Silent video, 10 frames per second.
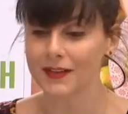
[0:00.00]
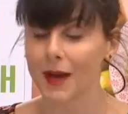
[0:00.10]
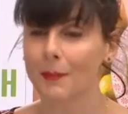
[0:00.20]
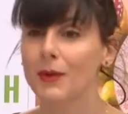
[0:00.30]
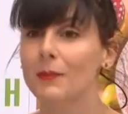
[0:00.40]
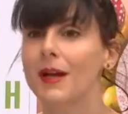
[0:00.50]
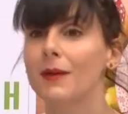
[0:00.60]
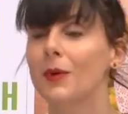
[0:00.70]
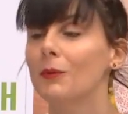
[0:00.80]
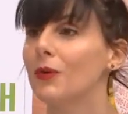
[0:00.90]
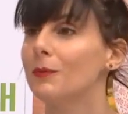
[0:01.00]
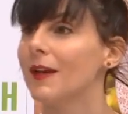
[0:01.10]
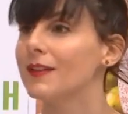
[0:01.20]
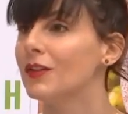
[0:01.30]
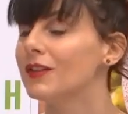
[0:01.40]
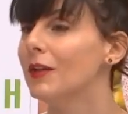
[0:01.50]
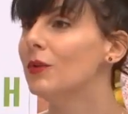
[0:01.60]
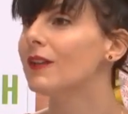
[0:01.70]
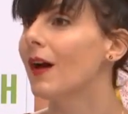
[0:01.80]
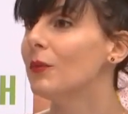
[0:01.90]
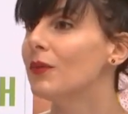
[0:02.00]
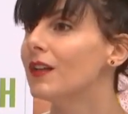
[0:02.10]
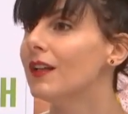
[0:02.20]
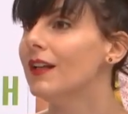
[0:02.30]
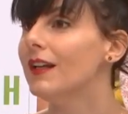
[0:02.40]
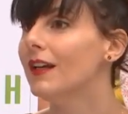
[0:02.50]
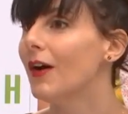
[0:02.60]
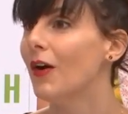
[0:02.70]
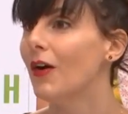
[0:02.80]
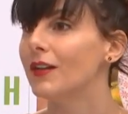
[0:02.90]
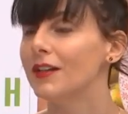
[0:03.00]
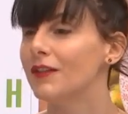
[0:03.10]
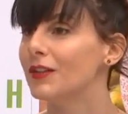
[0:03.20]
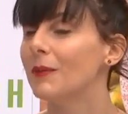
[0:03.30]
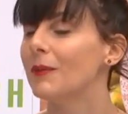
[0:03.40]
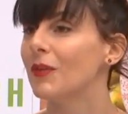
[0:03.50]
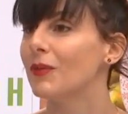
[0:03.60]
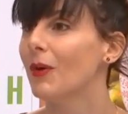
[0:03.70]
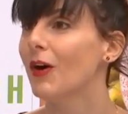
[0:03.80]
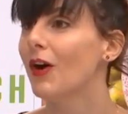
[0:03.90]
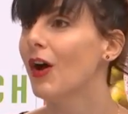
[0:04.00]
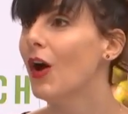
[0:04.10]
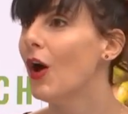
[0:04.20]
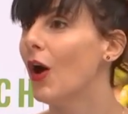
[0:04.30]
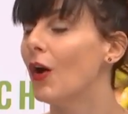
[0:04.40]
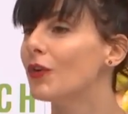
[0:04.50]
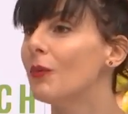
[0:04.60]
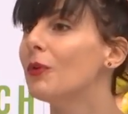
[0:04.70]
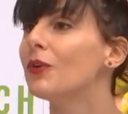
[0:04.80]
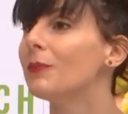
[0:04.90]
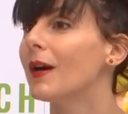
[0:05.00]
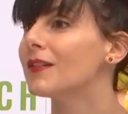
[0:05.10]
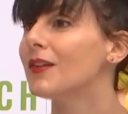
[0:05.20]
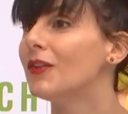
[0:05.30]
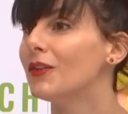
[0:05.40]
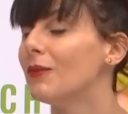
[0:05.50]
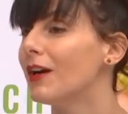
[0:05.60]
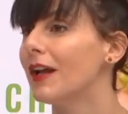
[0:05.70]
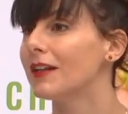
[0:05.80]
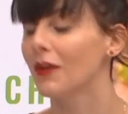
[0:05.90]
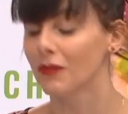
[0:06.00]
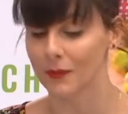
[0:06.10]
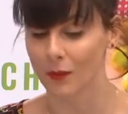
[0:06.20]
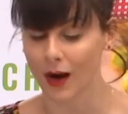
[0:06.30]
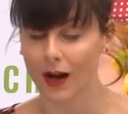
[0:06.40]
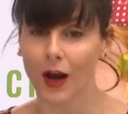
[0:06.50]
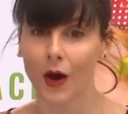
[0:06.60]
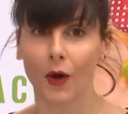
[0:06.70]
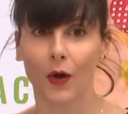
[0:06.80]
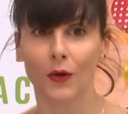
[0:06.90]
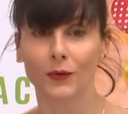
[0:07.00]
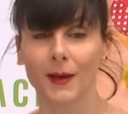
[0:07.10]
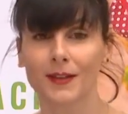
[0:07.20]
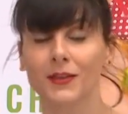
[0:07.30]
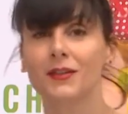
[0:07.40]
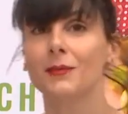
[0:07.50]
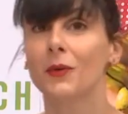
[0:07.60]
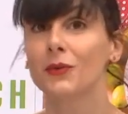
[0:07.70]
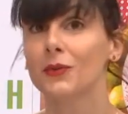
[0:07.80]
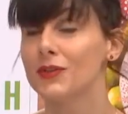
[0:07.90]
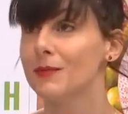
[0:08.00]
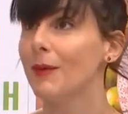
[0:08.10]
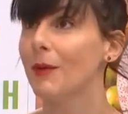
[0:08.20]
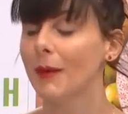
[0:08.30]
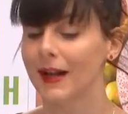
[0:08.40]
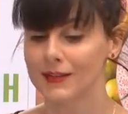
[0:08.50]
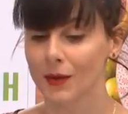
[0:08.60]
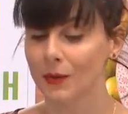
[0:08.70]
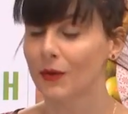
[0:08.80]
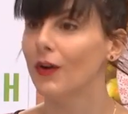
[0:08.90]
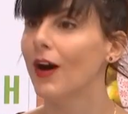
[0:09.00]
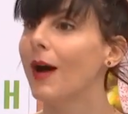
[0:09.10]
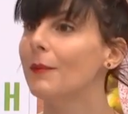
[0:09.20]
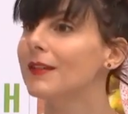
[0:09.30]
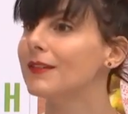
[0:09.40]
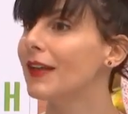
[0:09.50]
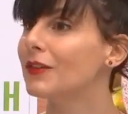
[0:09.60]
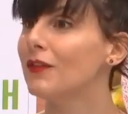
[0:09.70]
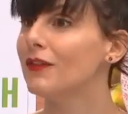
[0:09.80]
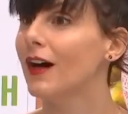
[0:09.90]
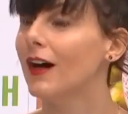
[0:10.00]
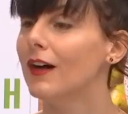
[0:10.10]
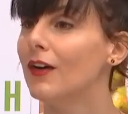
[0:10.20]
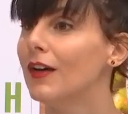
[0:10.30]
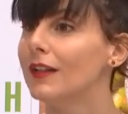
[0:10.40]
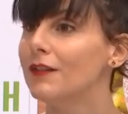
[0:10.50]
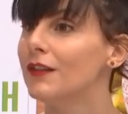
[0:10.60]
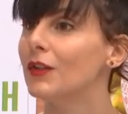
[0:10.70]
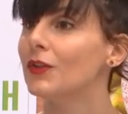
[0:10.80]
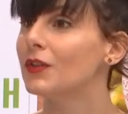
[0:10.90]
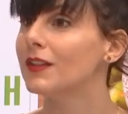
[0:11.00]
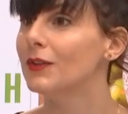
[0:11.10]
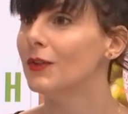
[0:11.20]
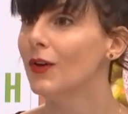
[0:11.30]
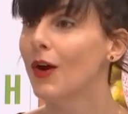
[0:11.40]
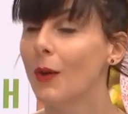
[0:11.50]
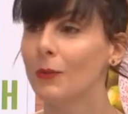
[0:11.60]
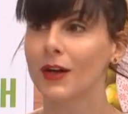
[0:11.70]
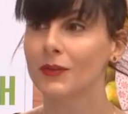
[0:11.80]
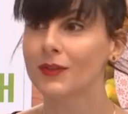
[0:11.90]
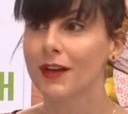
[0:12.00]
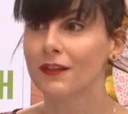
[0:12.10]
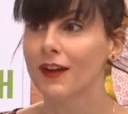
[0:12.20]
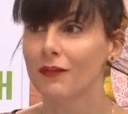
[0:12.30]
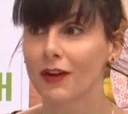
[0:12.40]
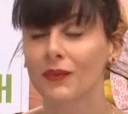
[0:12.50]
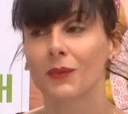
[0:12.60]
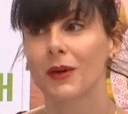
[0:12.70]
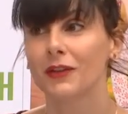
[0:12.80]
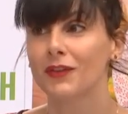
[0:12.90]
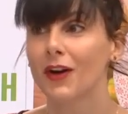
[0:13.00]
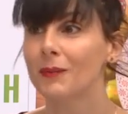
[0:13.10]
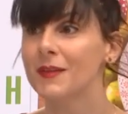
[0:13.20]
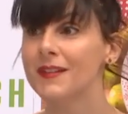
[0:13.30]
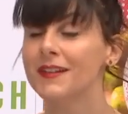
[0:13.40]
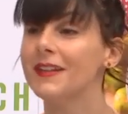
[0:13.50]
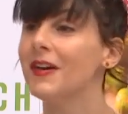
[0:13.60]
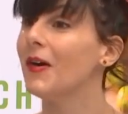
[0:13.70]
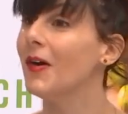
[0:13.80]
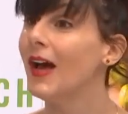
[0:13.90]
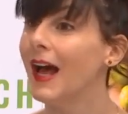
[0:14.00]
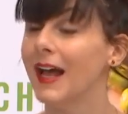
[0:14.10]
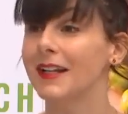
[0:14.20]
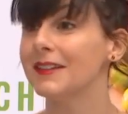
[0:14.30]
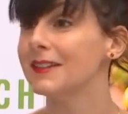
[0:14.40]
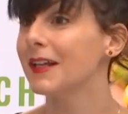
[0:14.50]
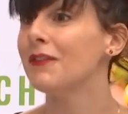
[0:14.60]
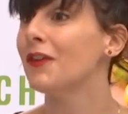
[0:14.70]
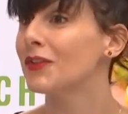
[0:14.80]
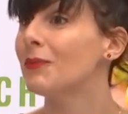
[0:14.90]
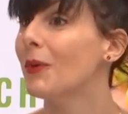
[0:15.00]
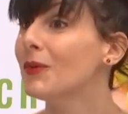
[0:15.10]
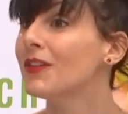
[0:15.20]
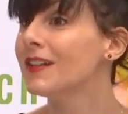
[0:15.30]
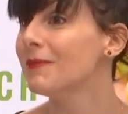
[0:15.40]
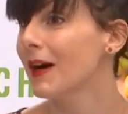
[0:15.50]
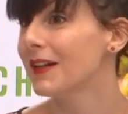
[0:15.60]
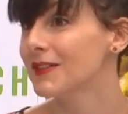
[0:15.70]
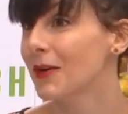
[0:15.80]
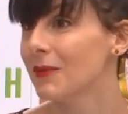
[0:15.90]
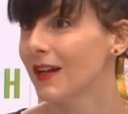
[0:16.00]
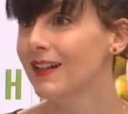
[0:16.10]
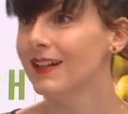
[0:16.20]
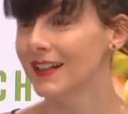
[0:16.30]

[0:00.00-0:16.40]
ne sera pas le même pour une personne qui est ultra musclée, euh, qui fait énormément de sport, que pour une personne voilà, qui en fait moins. une personne qui mesure, je ne sais pas moi par exemple, 1m80 et qui fait 90 kg pourrait tout à fait avoir son poids de forme si elle est très fortement musclée par exemple. Oui, ou hein. que c'est